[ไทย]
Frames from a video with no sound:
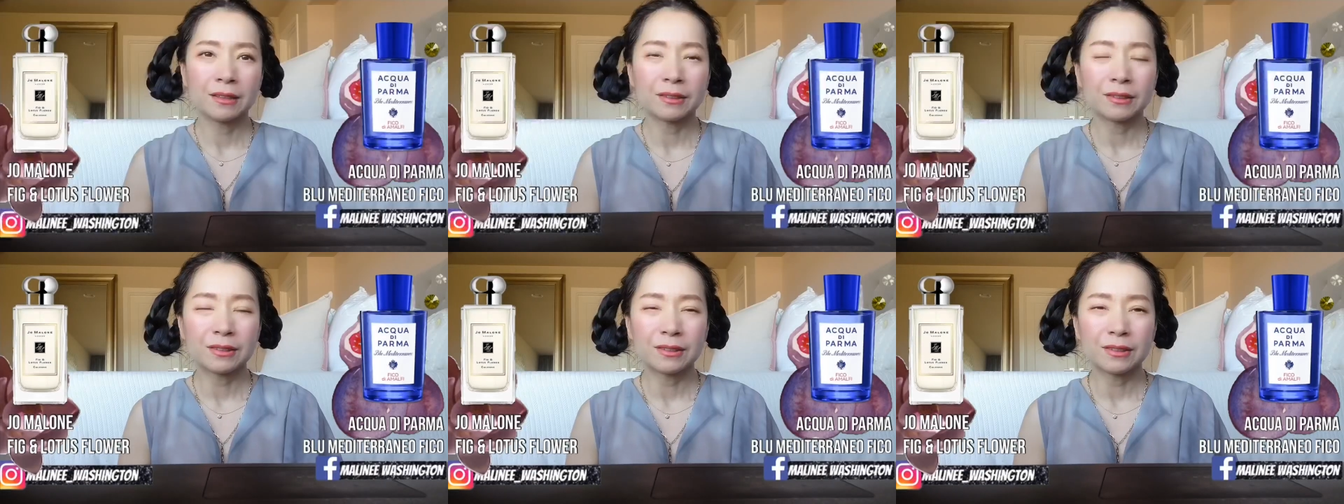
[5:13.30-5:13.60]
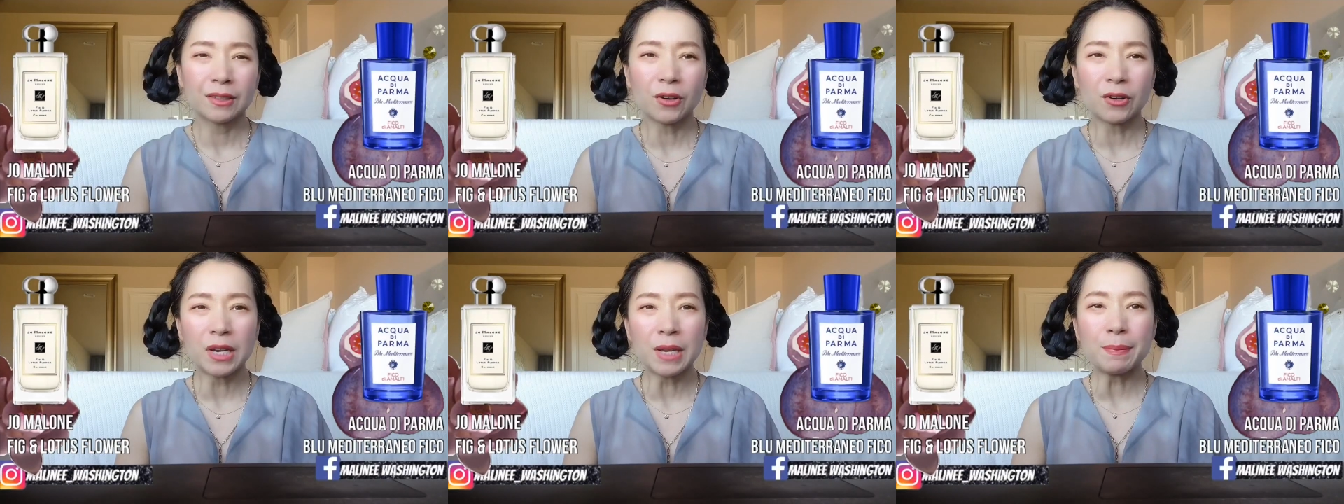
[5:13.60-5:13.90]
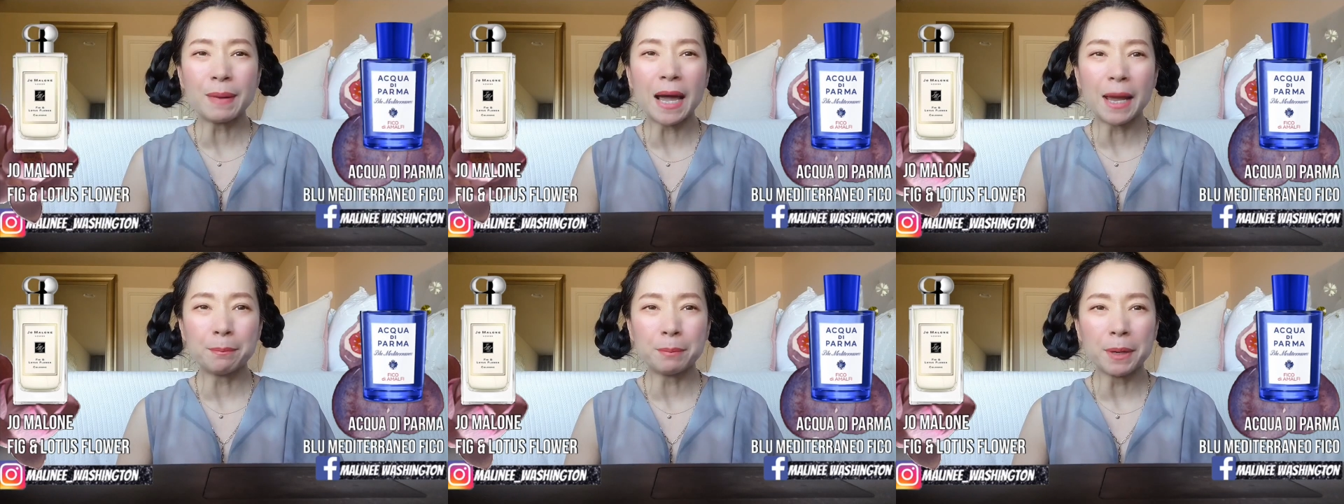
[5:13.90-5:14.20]
ตอนนี้
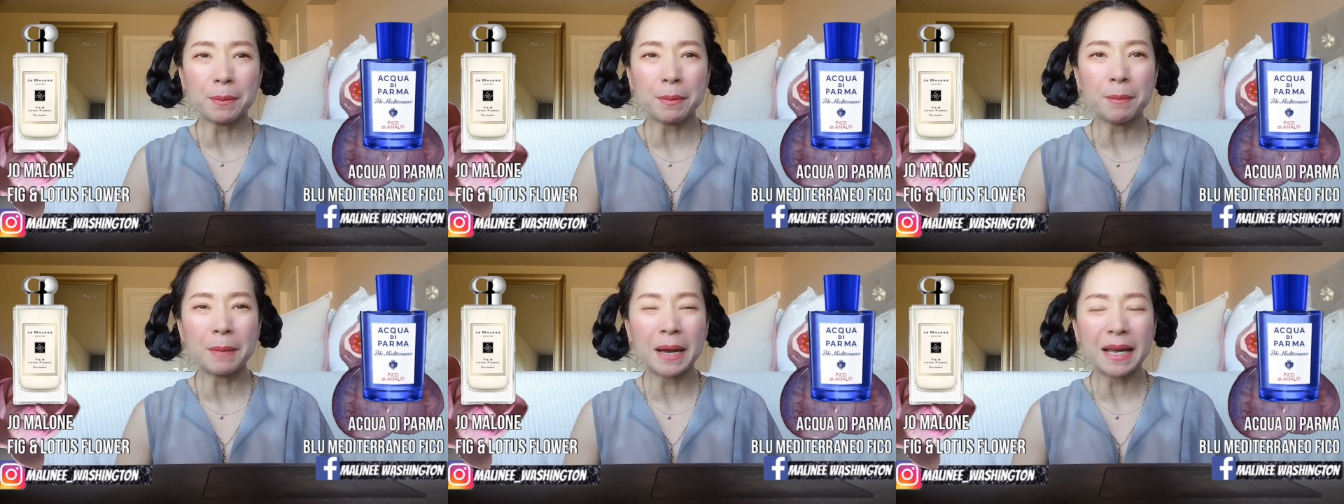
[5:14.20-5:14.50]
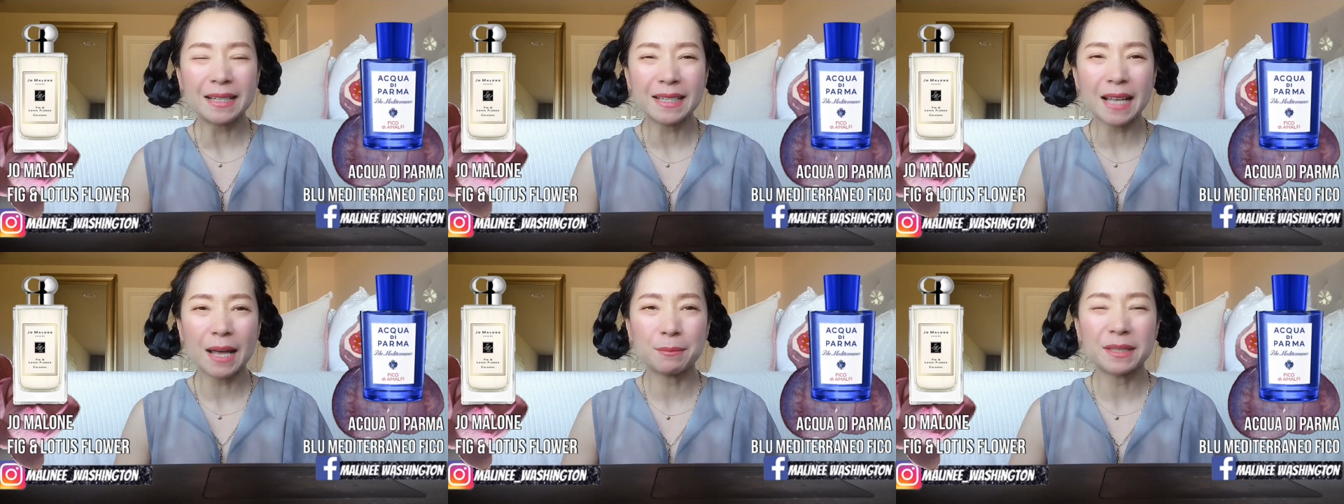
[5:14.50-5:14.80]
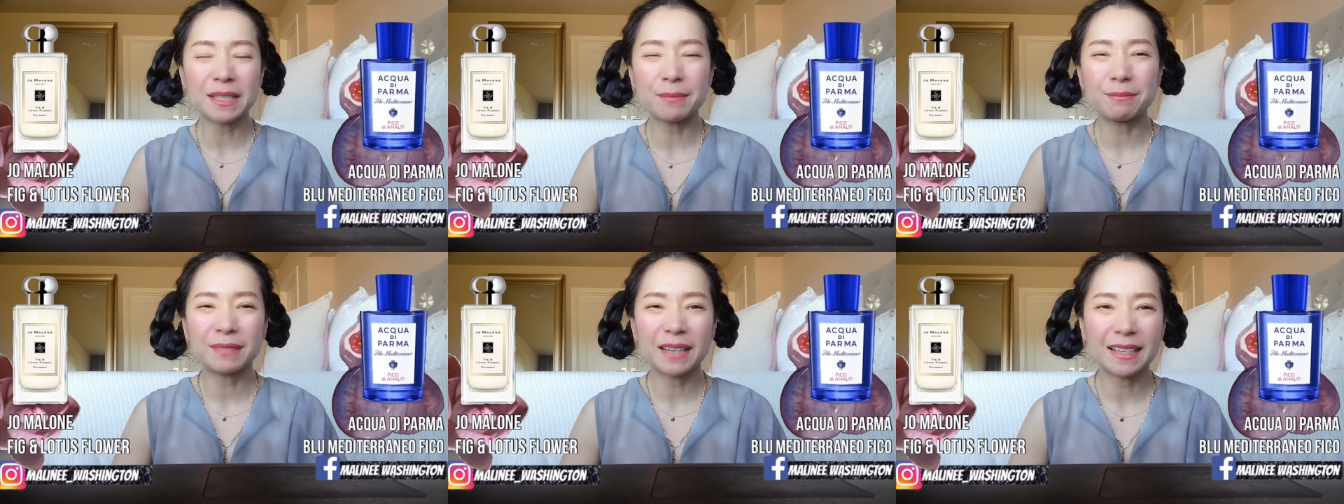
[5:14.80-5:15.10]
ผ่านไปประมาณสาม
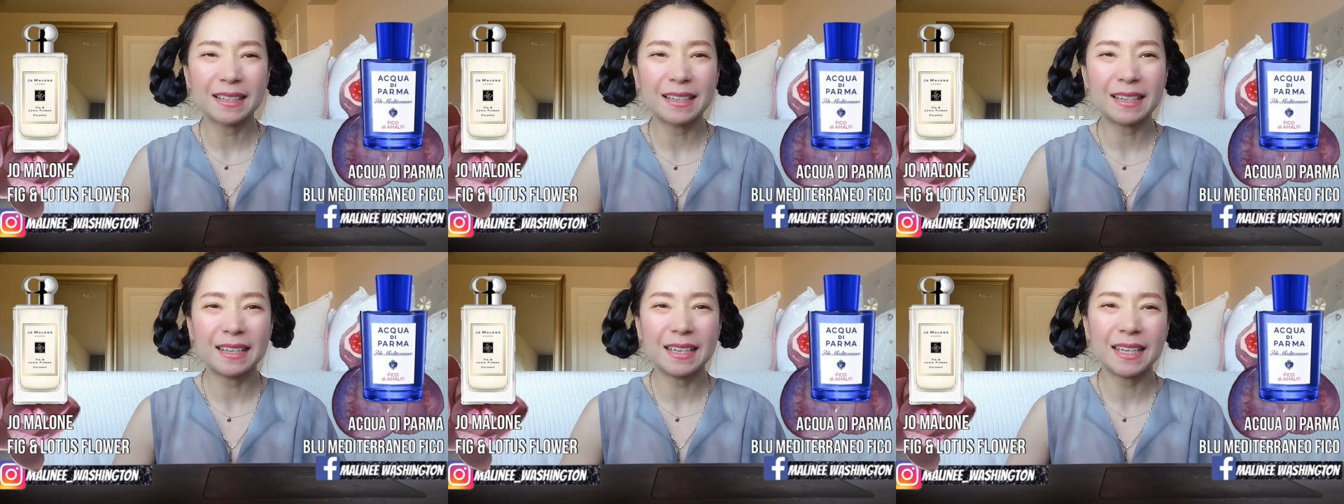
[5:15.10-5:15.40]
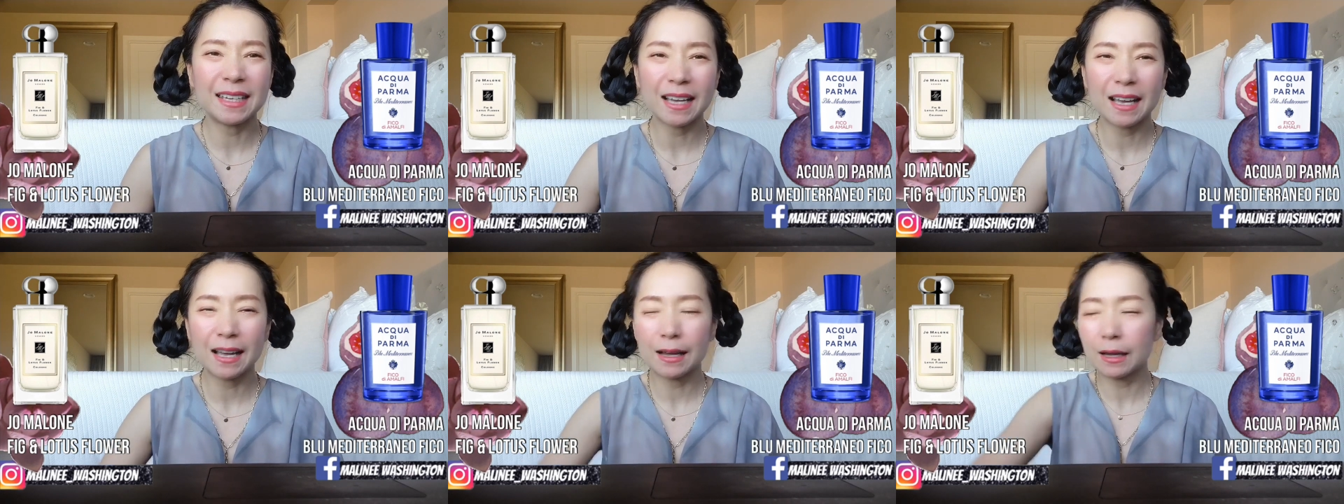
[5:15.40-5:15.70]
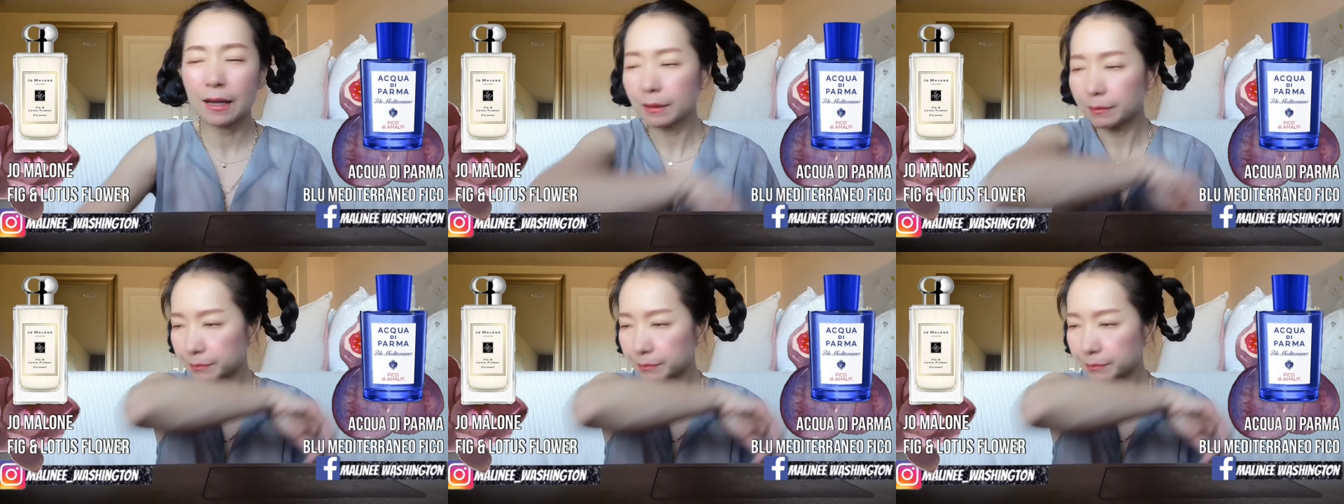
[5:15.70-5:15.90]
สิบนาทีค่ะ